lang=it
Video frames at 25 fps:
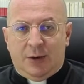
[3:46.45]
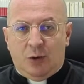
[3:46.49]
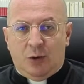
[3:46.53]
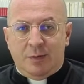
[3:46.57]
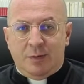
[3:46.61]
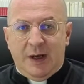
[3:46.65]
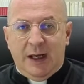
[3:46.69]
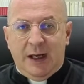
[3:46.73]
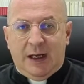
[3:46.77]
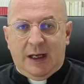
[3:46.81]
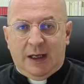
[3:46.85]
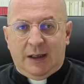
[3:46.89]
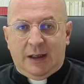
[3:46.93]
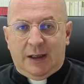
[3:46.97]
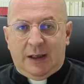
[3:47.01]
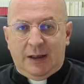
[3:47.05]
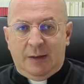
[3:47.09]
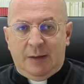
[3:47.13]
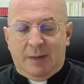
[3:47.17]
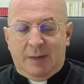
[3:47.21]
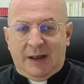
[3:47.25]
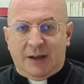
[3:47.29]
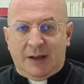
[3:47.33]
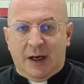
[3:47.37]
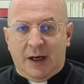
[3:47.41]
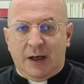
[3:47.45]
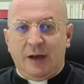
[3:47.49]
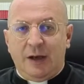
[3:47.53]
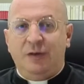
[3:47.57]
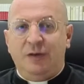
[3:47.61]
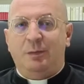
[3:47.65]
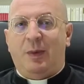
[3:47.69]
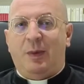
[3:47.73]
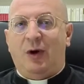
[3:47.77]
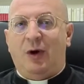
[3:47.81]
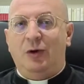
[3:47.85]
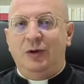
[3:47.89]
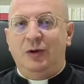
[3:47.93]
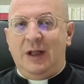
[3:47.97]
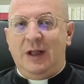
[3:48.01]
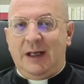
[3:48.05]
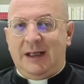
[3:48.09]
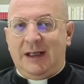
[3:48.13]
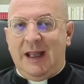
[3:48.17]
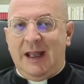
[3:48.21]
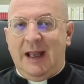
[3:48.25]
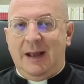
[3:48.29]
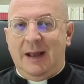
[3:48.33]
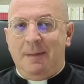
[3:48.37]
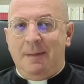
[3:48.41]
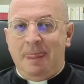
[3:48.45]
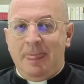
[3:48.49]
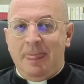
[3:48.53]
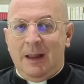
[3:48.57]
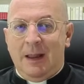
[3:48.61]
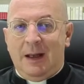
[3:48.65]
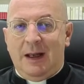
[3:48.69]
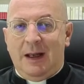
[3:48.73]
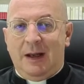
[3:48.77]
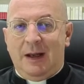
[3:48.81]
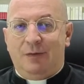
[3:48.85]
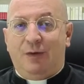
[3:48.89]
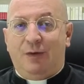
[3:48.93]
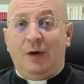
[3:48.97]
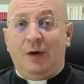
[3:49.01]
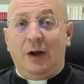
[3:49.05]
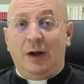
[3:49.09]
rubrica Il padre risponde che eh,